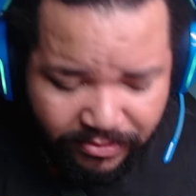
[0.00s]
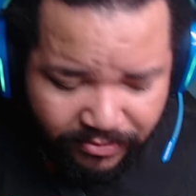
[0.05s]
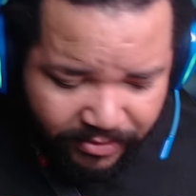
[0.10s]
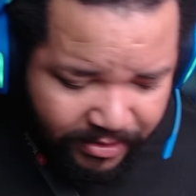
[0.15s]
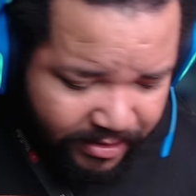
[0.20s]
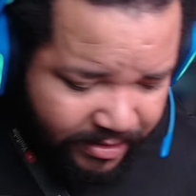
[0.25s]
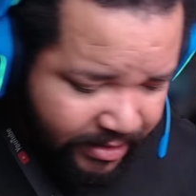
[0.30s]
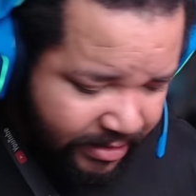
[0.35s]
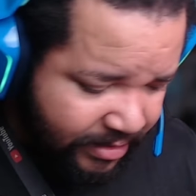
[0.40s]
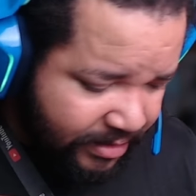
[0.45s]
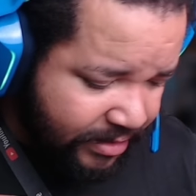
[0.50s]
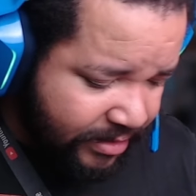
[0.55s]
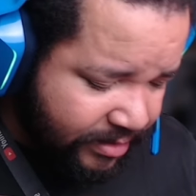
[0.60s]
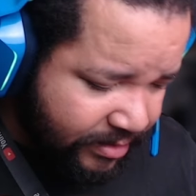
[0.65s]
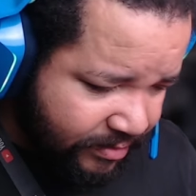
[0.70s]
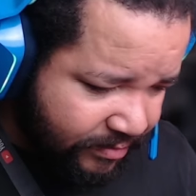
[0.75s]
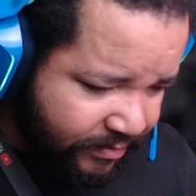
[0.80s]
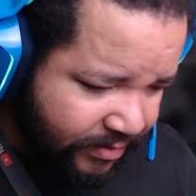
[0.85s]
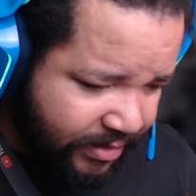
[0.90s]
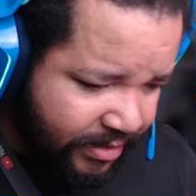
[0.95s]
Tô
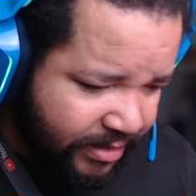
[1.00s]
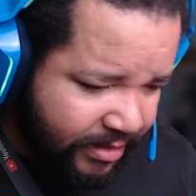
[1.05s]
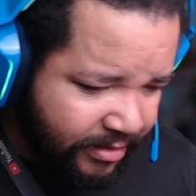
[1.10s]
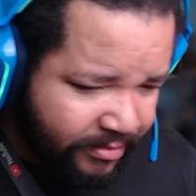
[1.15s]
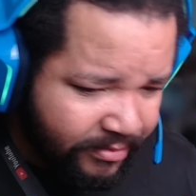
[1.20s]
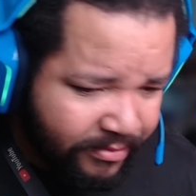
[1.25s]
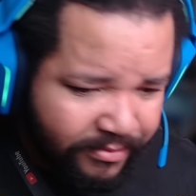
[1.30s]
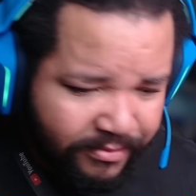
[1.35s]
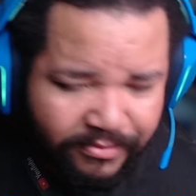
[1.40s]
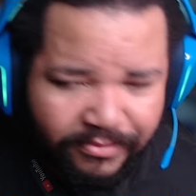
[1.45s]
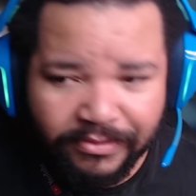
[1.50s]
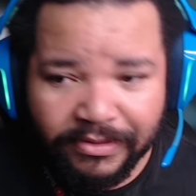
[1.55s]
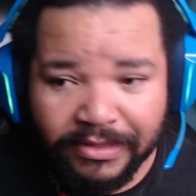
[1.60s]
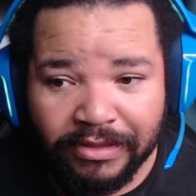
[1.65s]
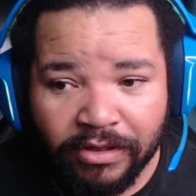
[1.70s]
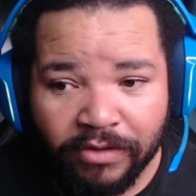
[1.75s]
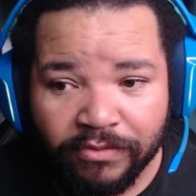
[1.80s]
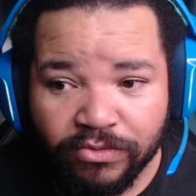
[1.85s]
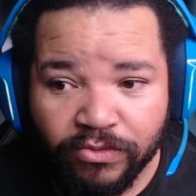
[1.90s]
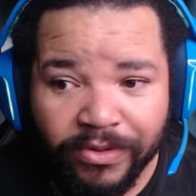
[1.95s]
cansadão, então.
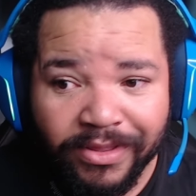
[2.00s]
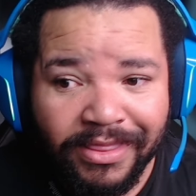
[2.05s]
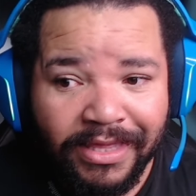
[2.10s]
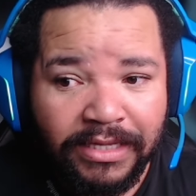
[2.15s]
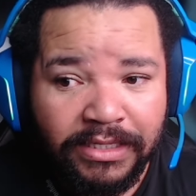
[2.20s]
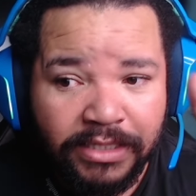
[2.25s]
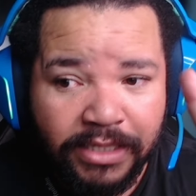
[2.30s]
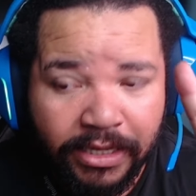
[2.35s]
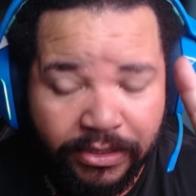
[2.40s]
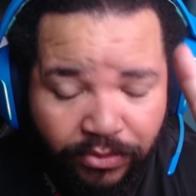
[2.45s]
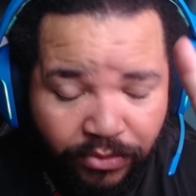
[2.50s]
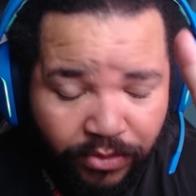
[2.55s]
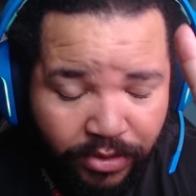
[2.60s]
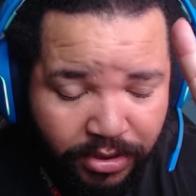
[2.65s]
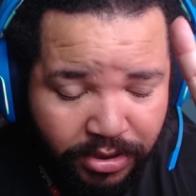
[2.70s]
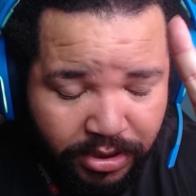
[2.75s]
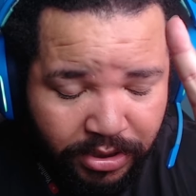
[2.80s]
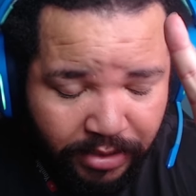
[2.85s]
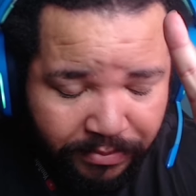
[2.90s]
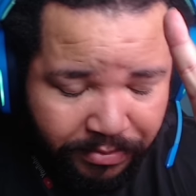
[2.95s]
9h57 da
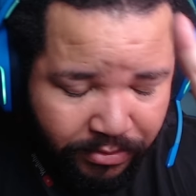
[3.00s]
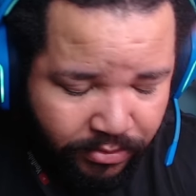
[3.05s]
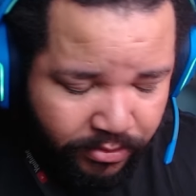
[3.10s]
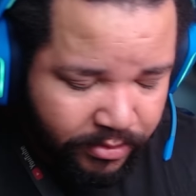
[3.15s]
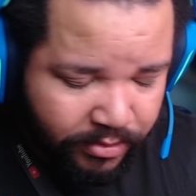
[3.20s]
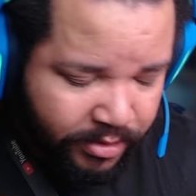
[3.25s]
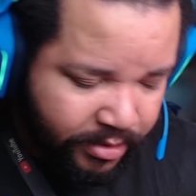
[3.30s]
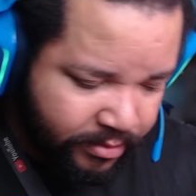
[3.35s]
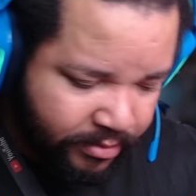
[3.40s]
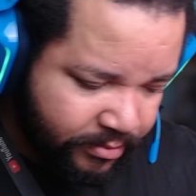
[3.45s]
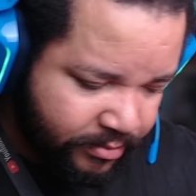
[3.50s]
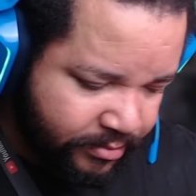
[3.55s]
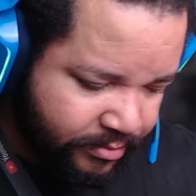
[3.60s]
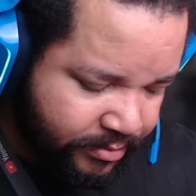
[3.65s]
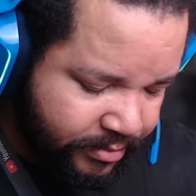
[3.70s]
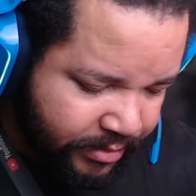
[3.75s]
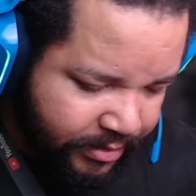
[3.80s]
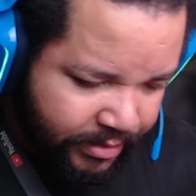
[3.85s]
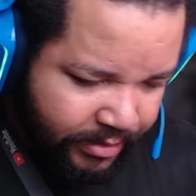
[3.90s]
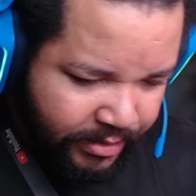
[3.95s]
noite, tá, pessoal?
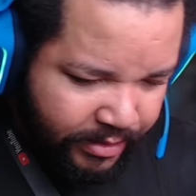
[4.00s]
Então.